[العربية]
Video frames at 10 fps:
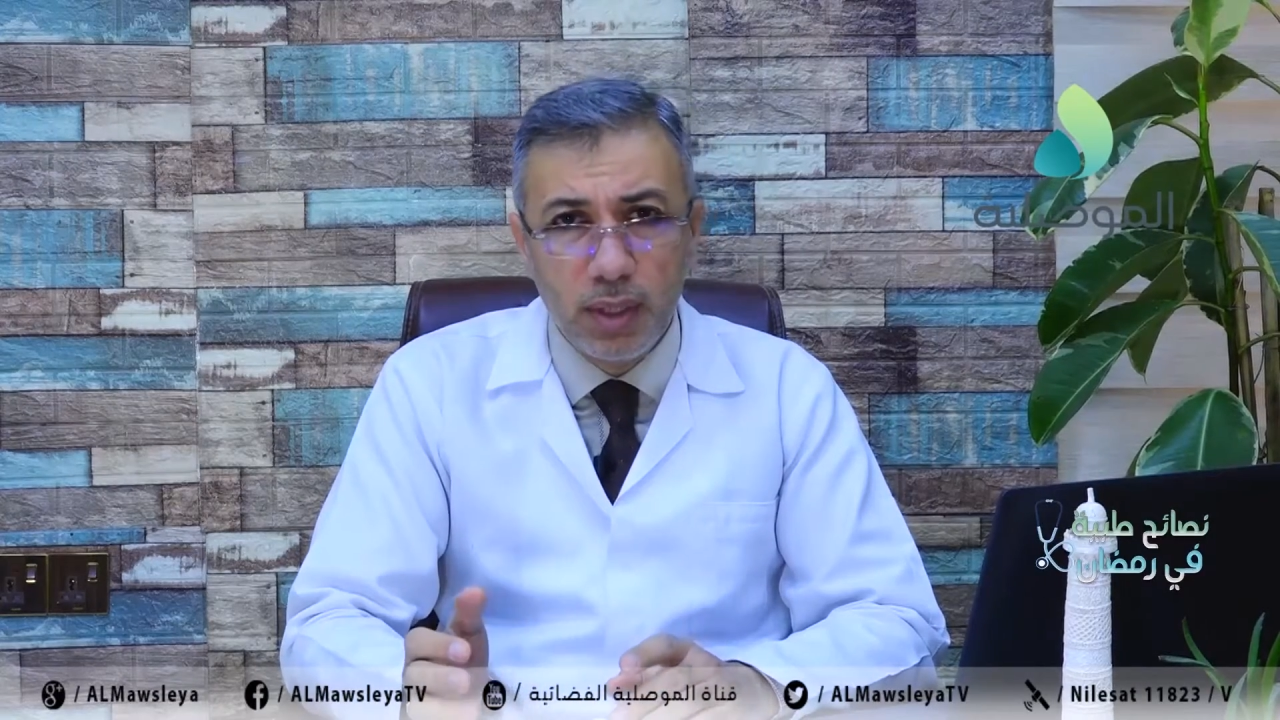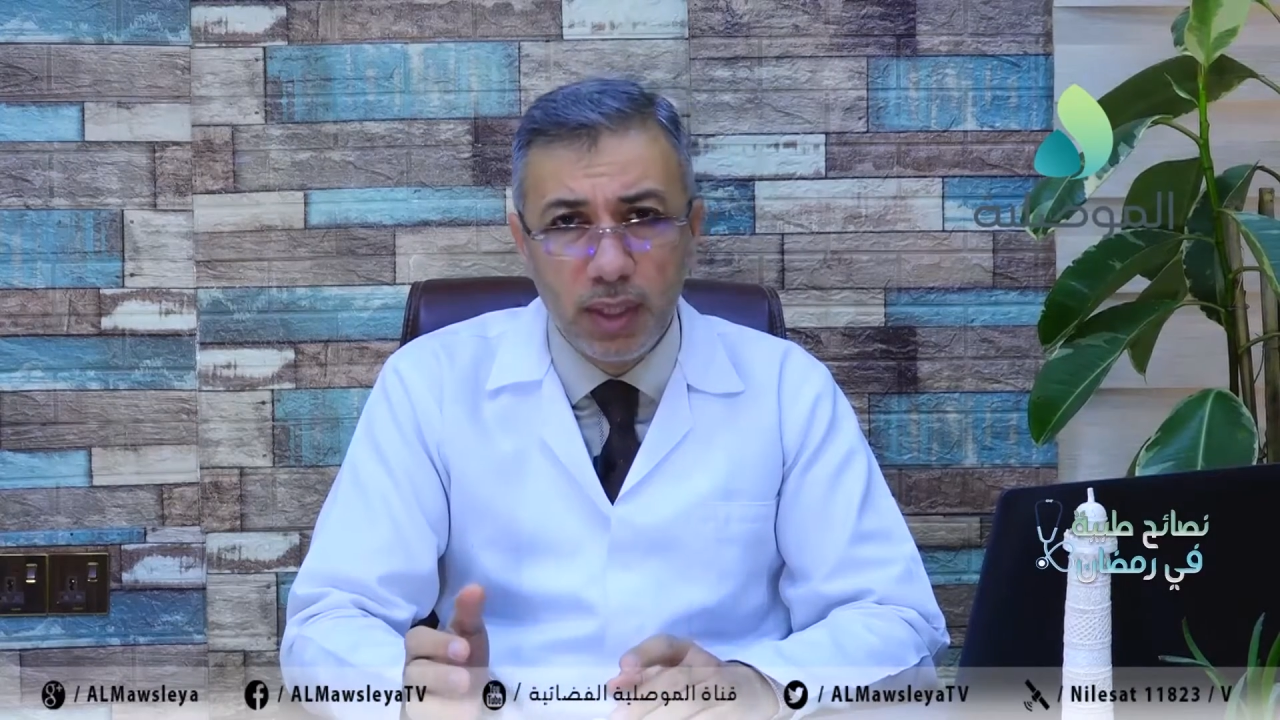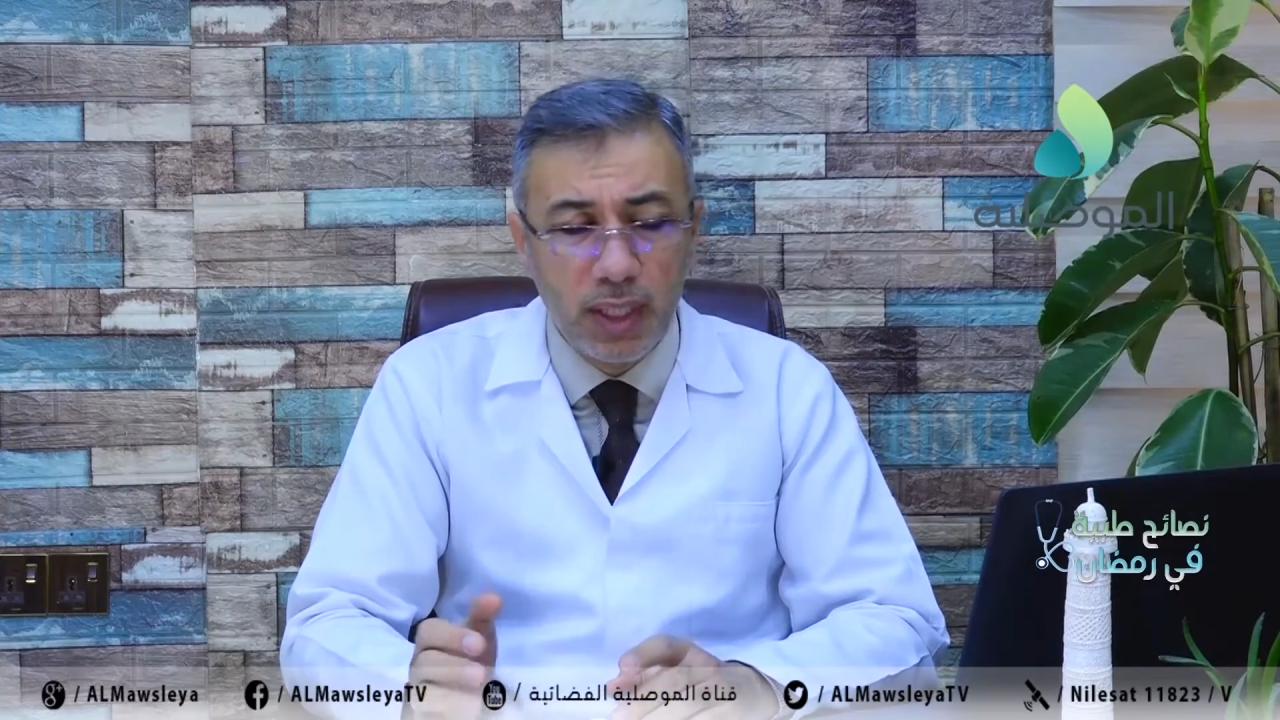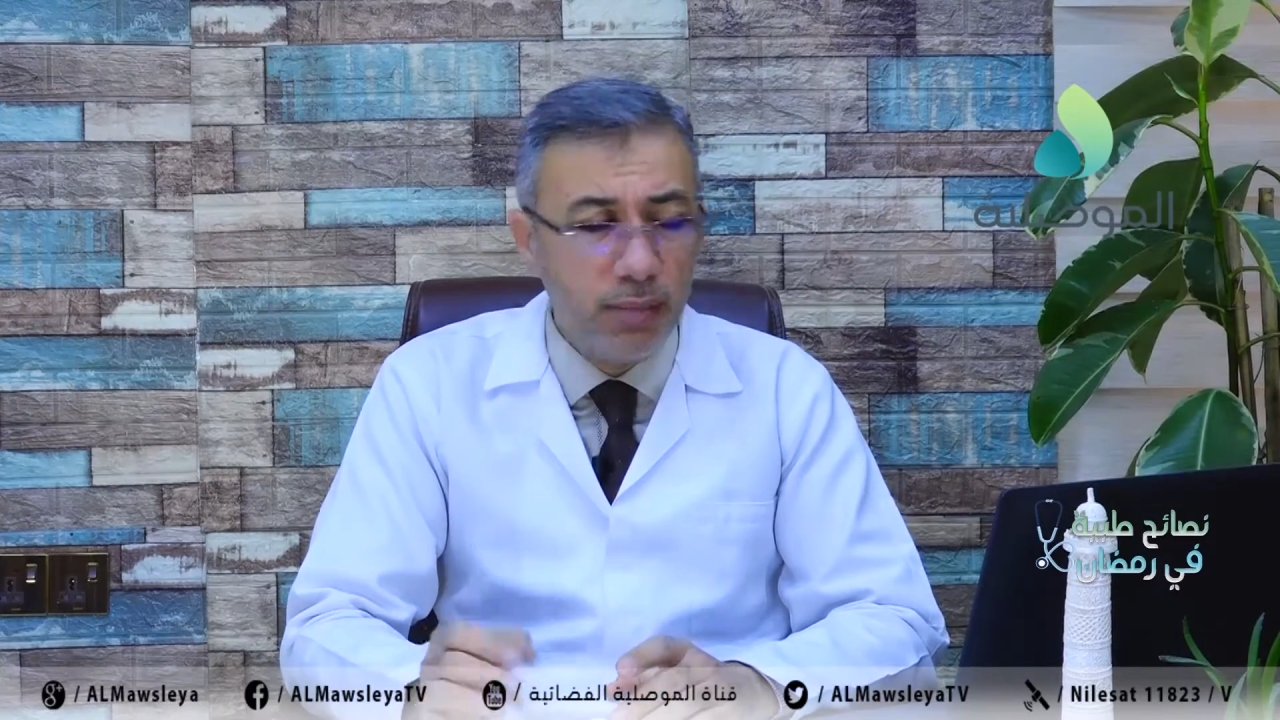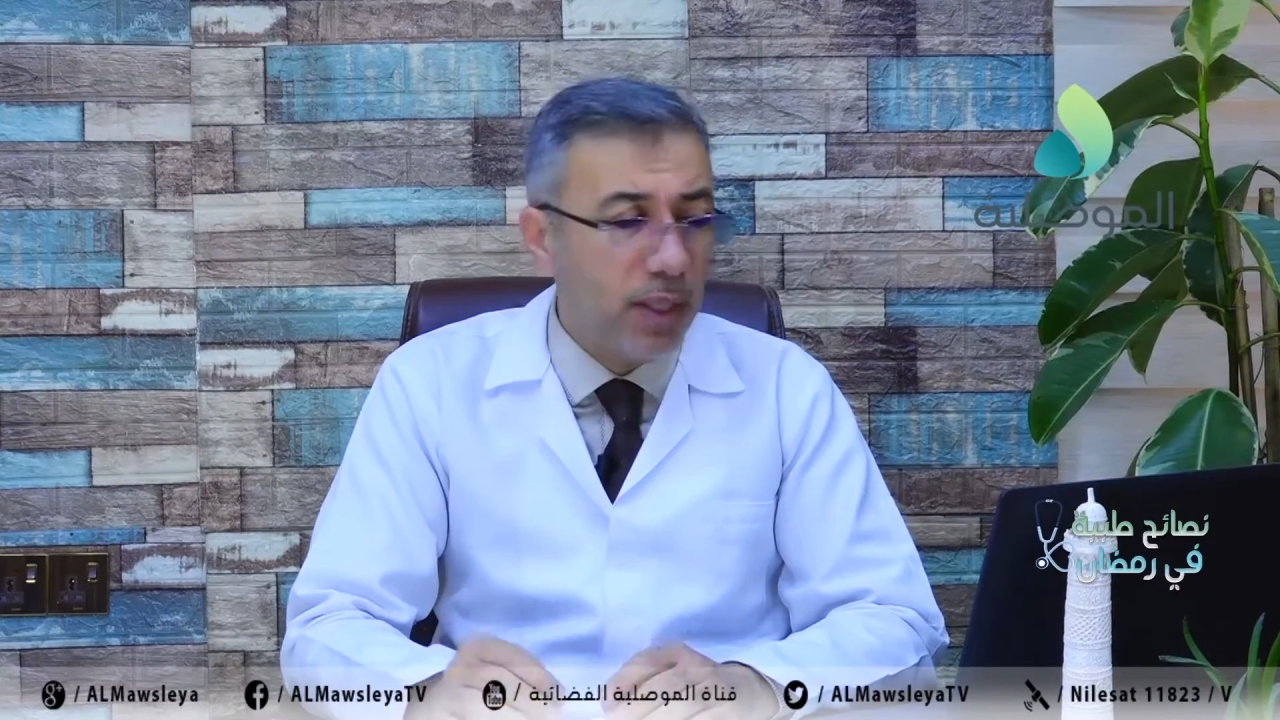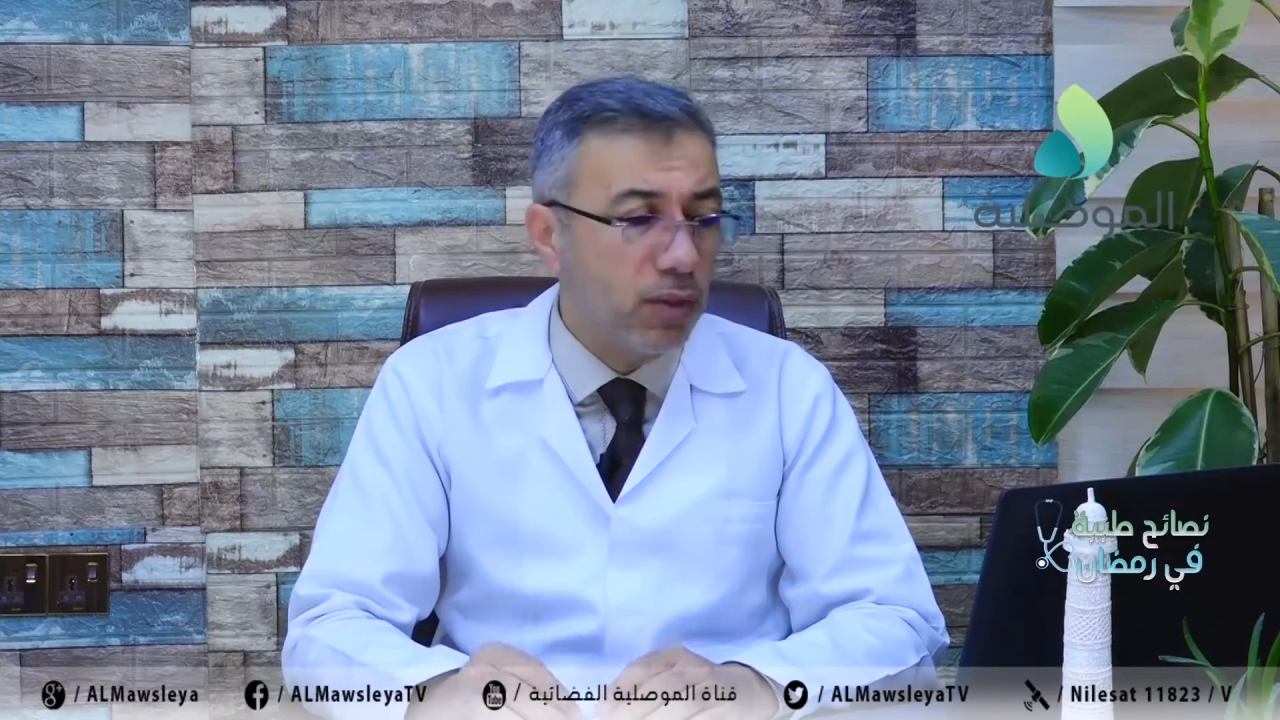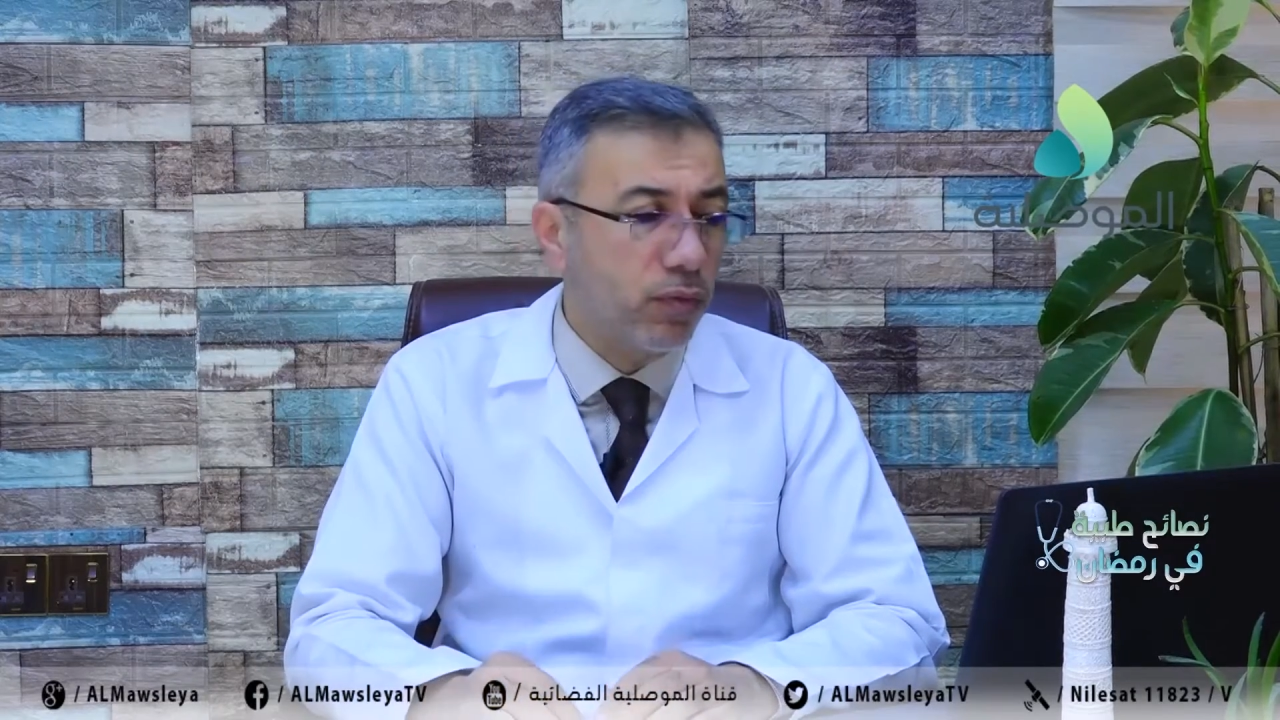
يعني بعد